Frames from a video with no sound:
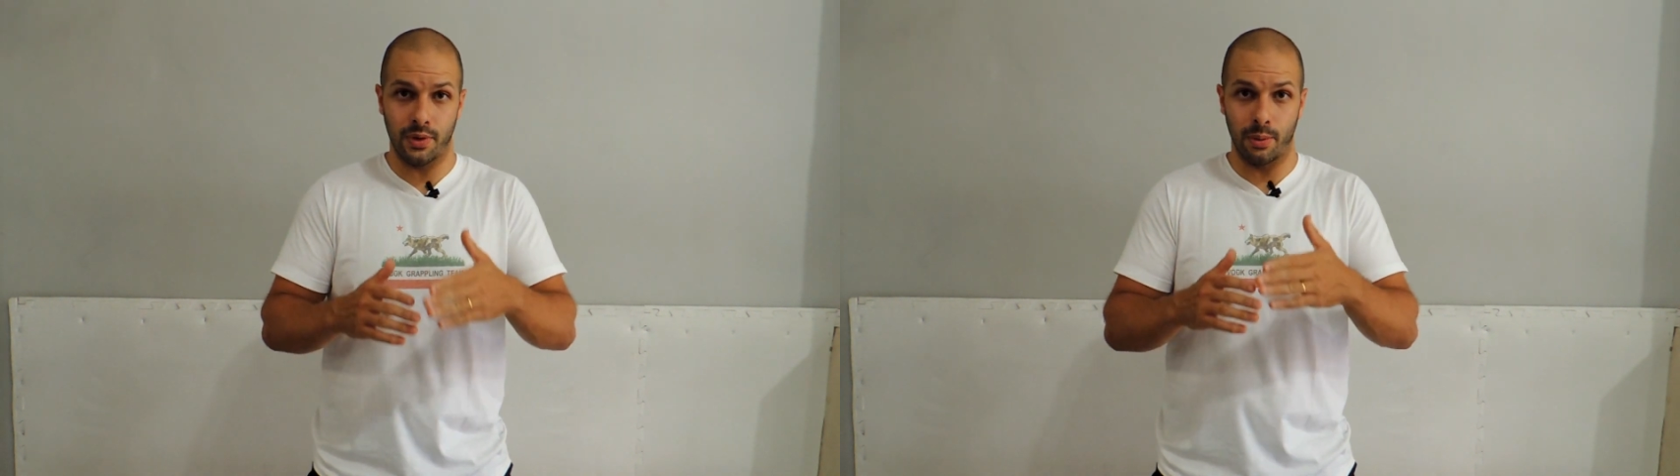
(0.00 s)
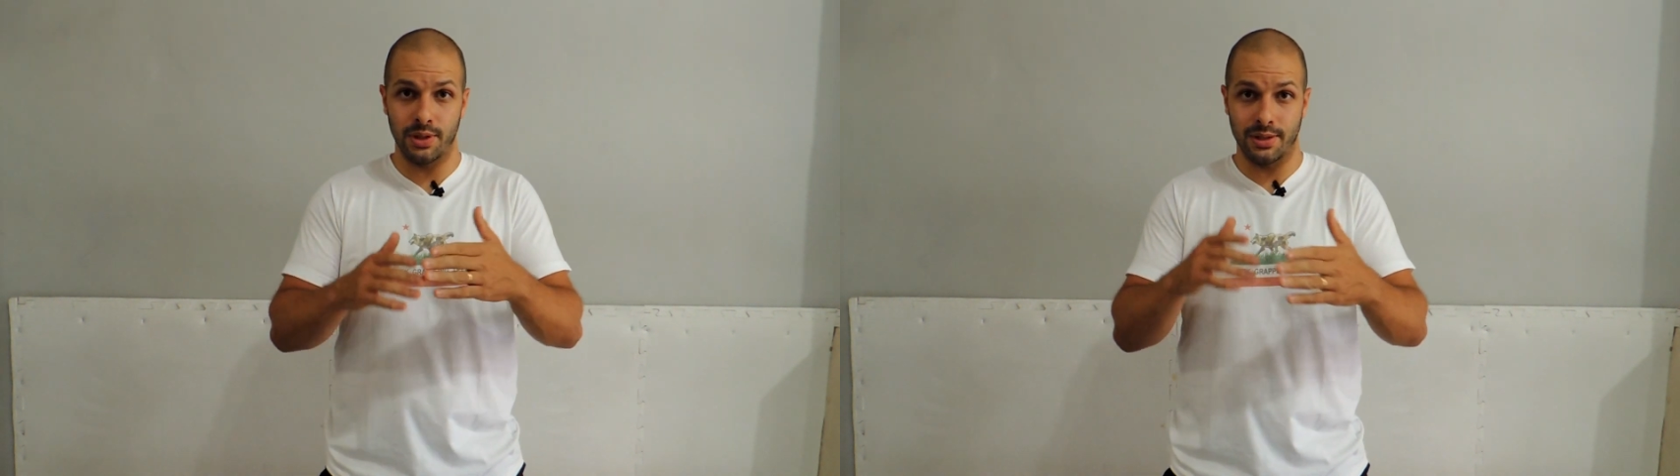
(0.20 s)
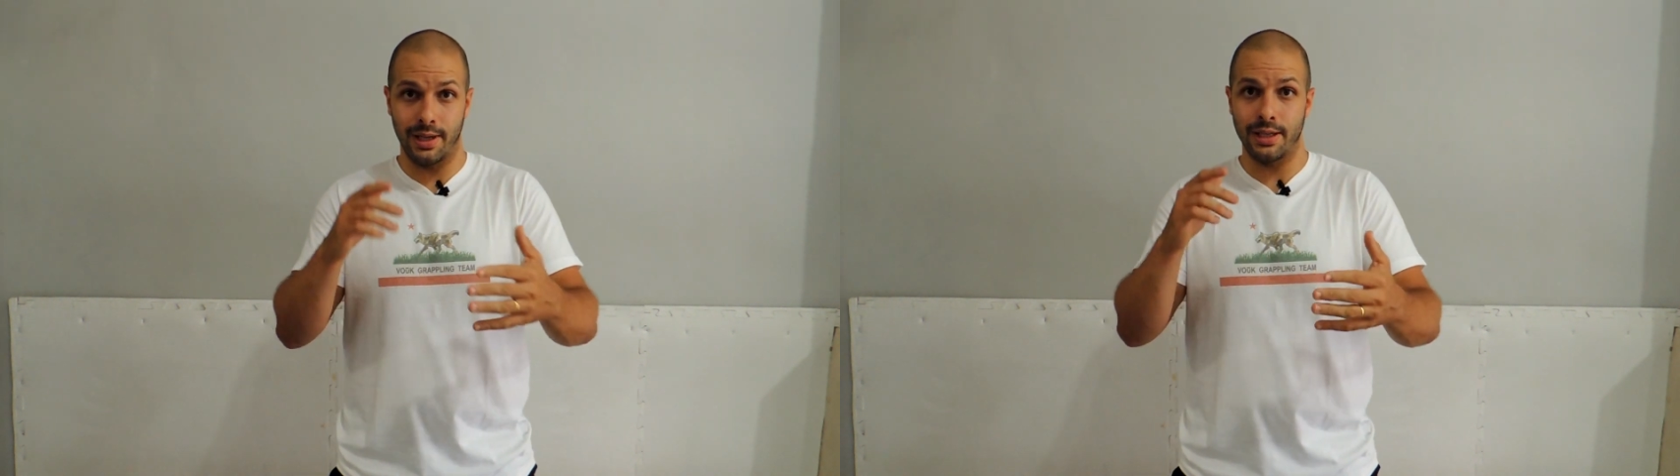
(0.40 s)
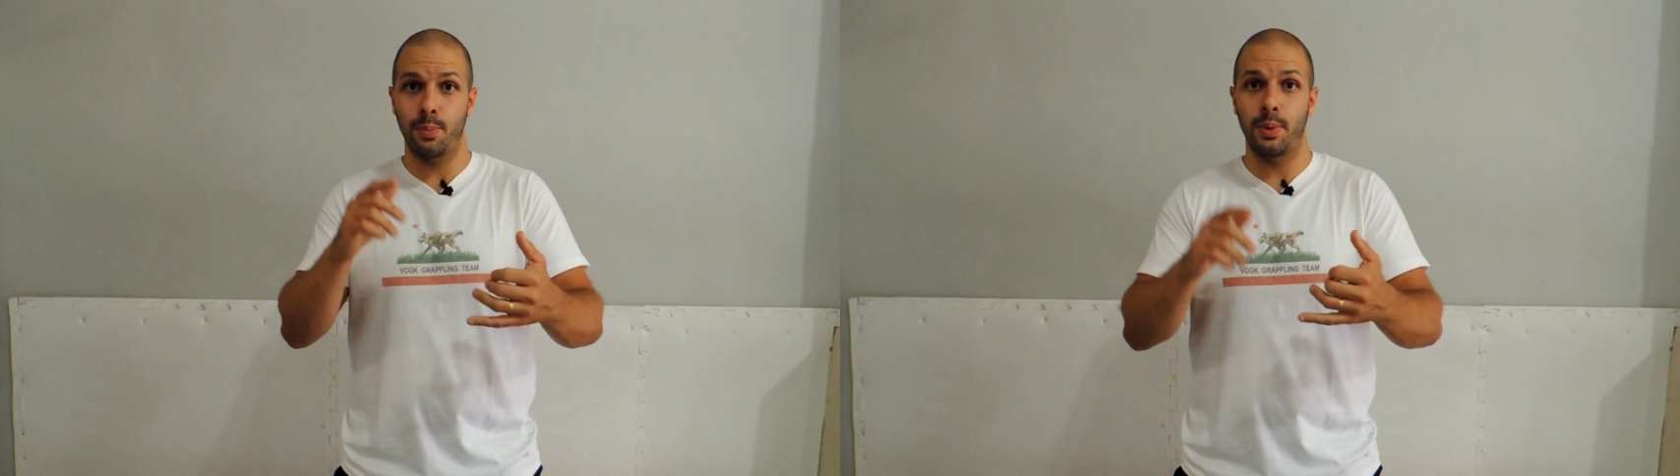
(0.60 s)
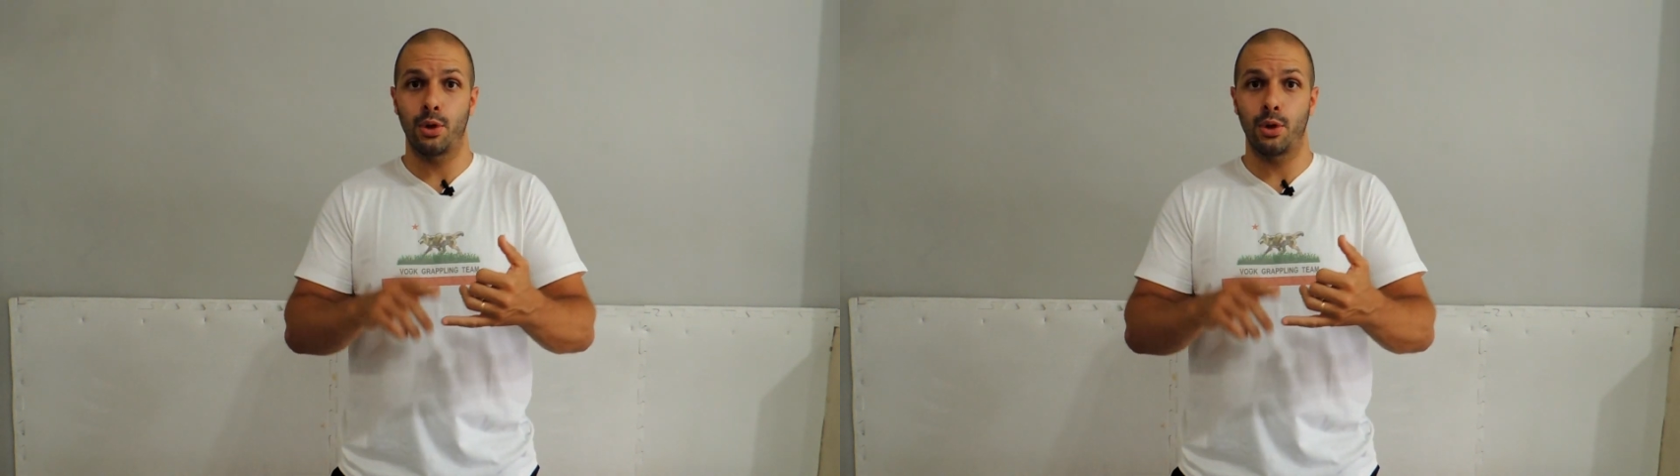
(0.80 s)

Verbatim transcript: ficamos na cidade de